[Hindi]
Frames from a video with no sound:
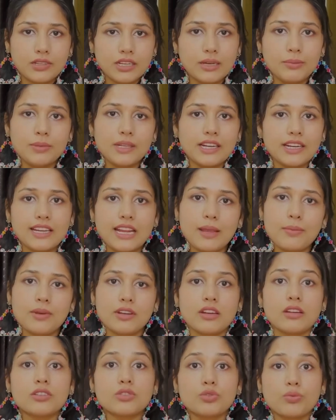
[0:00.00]
गर्मी का टाइम है
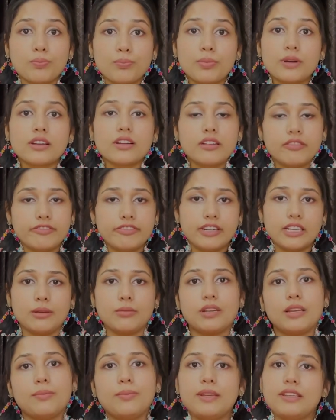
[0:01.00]
ना सुपर
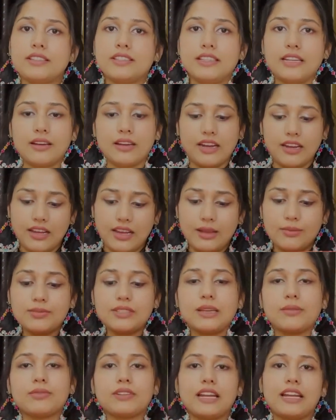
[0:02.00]
कम्फर्टेबल है बेस्ट है आराम
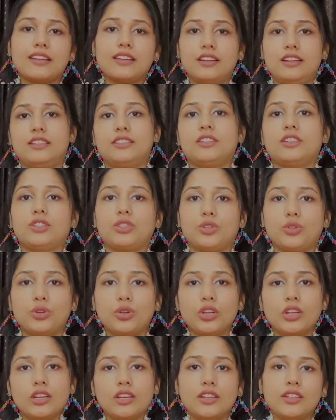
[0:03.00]
से आप ट्राई कर सकते हो
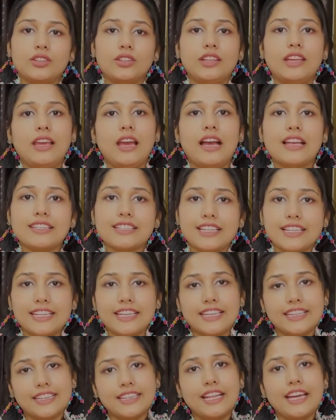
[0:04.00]
तो ये आज के
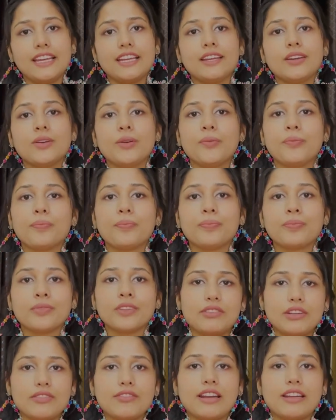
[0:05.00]
लिए इतना ही
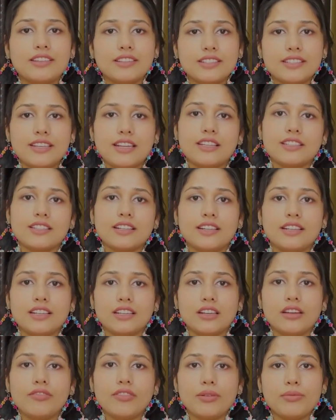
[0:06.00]
ये वेंसडे या संडे
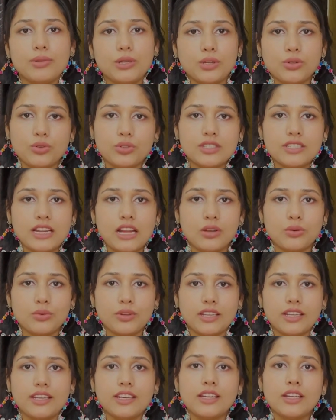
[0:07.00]
ना मैं वीडियोस
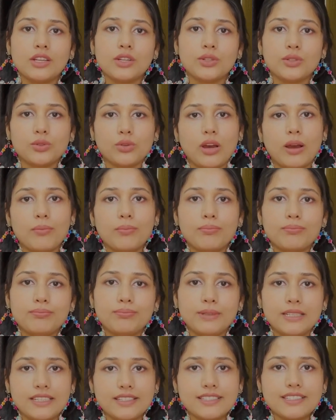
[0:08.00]
डालूंगी तो आप
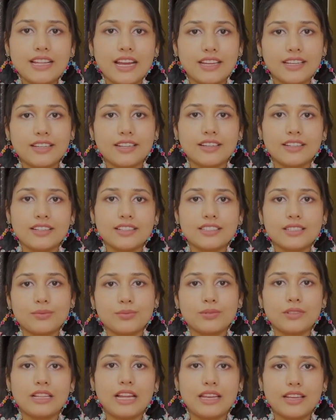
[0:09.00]
प्लीज़ लाइक करना
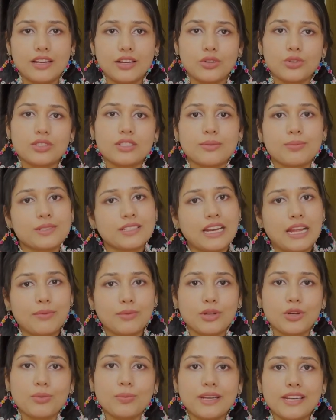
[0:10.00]
सब लाइक करो सब्सक्राइब
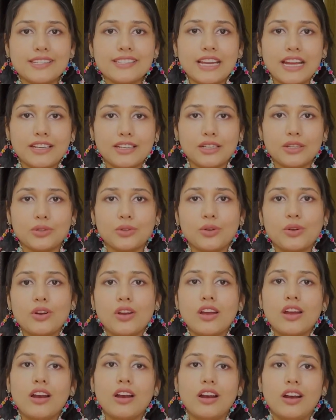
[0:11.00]
करो मेरे चैनल को
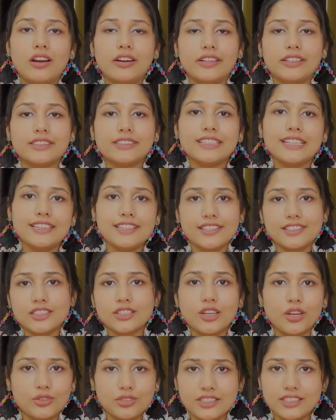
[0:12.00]
और जल्दी से
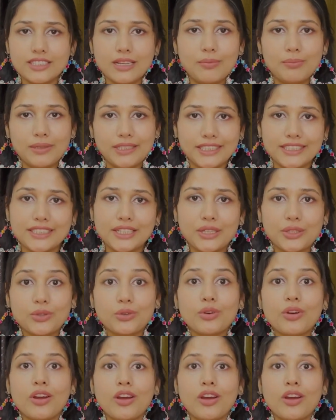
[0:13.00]
थाउजेंड कंप्लीट कर दो